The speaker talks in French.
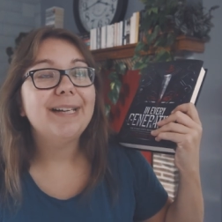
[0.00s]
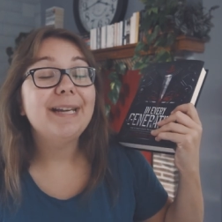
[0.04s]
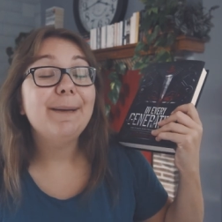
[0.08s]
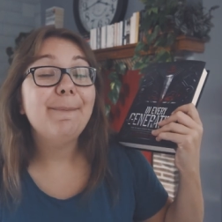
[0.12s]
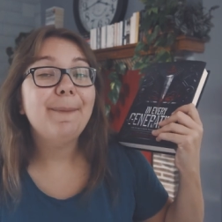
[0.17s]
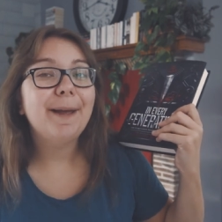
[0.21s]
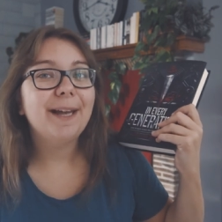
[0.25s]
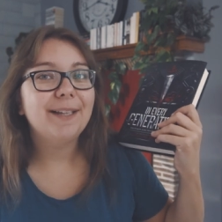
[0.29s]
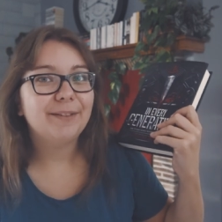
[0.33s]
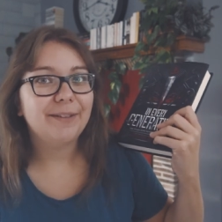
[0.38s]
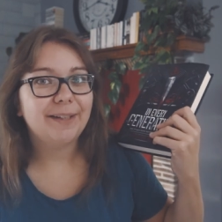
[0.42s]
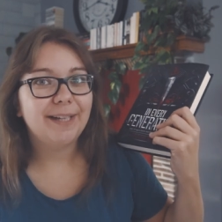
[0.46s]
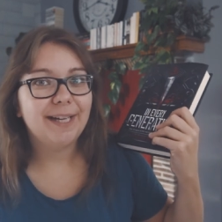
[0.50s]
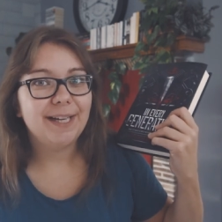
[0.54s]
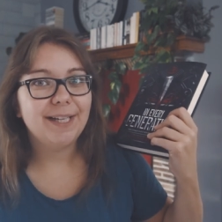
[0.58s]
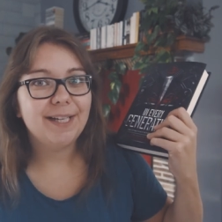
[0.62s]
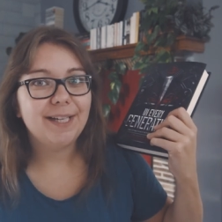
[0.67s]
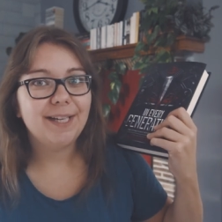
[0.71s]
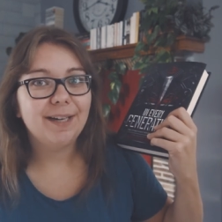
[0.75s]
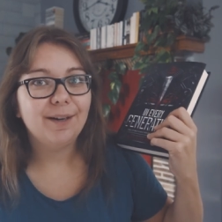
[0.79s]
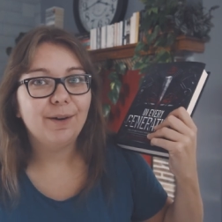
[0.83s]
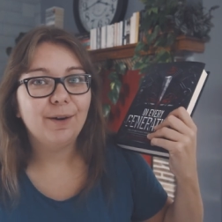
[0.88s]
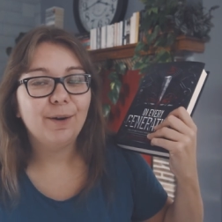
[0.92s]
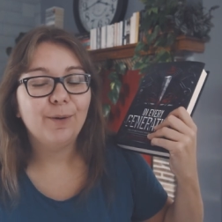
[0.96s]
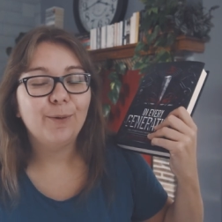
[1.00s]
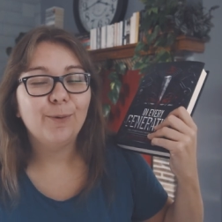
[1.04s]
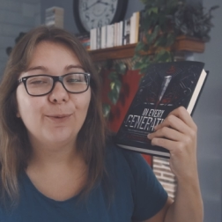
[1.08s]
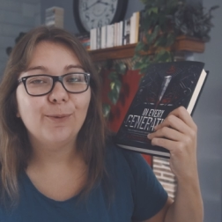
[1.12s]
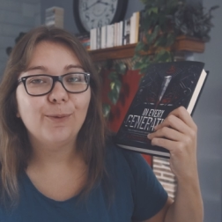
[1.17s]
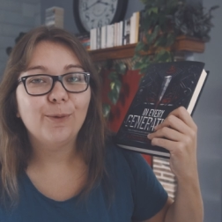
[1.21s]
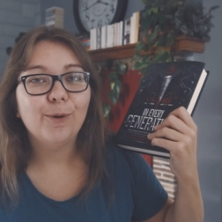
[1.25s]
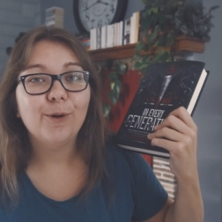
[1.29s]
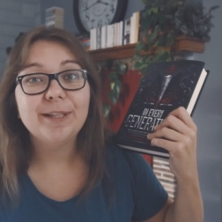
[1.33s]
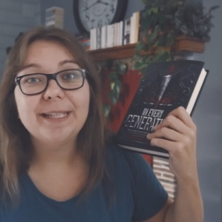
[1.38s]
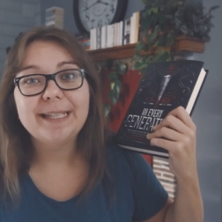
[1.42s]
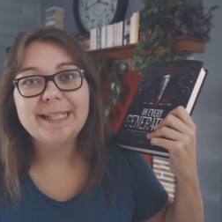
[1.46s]
les personnages
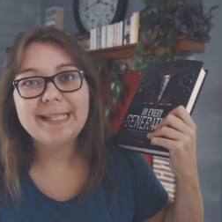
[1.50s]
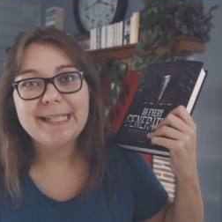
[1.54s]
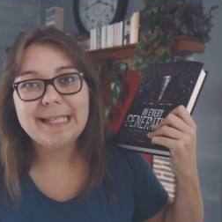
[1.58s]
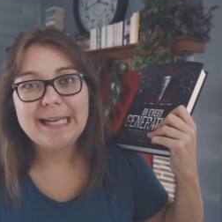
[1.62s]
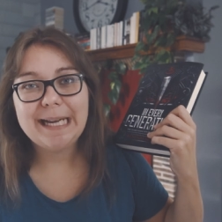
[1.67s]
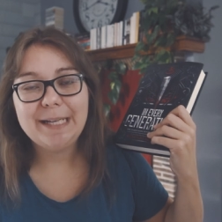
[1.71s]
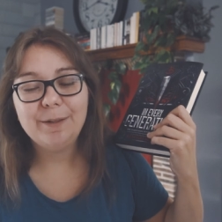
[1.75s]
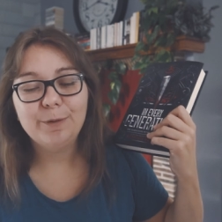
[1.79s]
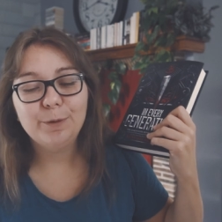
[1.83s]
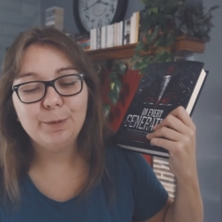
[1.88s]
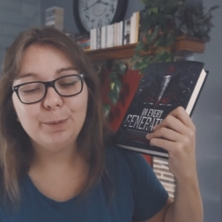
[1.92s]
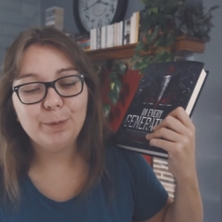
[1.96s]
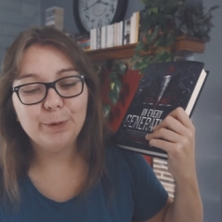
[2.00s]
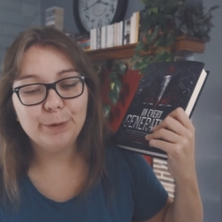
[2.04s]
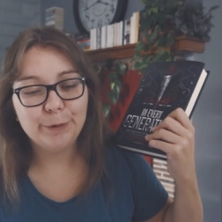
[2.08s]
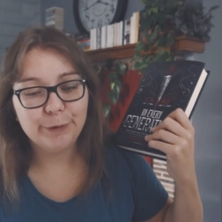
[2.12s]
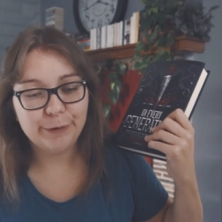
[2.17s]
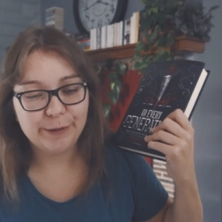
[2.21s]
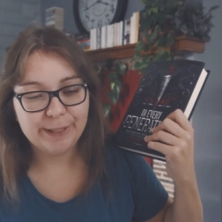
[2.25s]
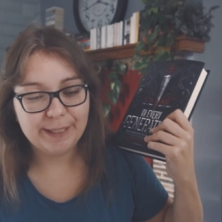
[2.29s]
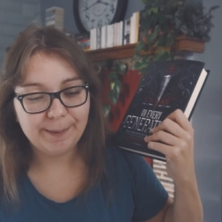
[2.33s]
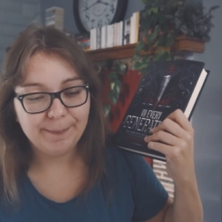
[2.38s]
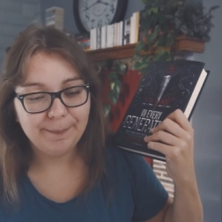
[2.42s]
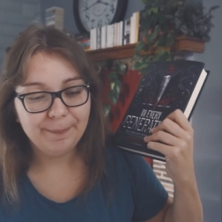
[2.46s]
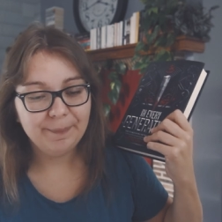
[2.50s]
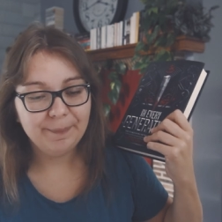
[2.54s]
qu'on connaît déjà de Buffy.